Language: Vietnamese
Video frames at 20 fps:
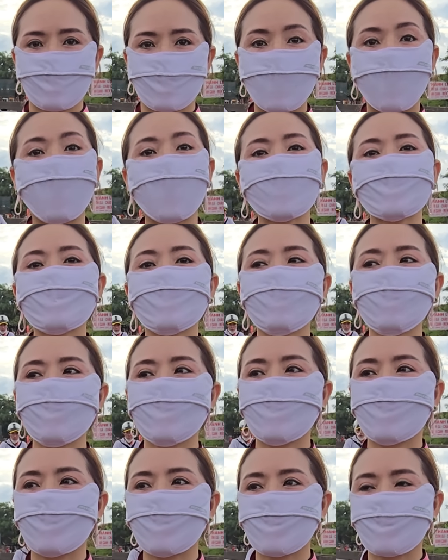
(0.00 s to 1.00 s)
Có chứ,
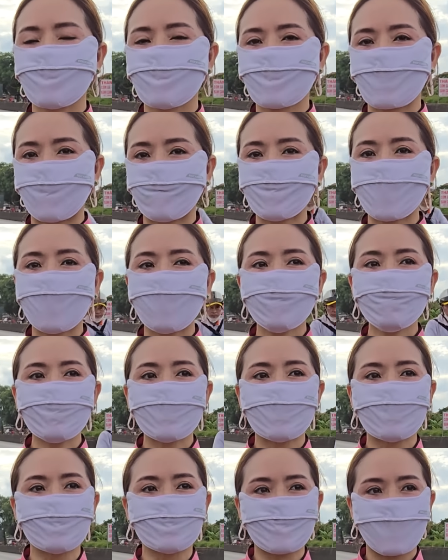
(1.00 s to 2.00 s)
cảm thấy
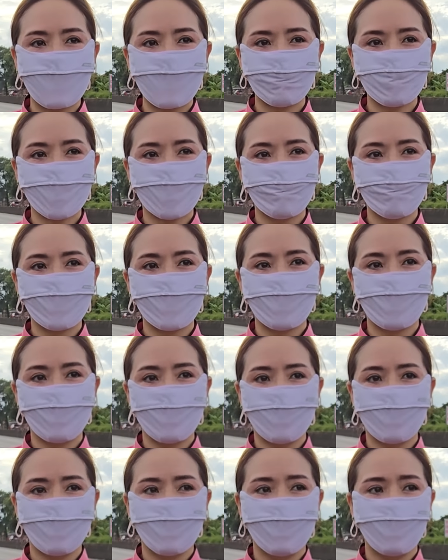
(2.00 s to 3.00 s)
mình xem rồi
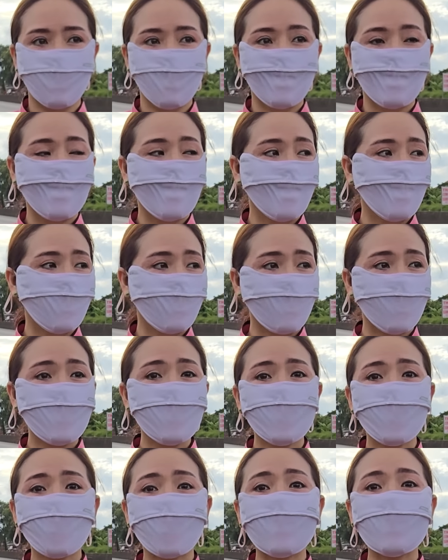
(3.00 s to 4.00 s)

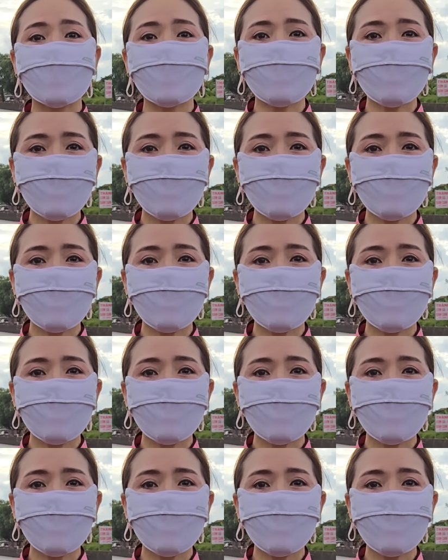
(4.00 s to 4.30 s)
mình yêu quý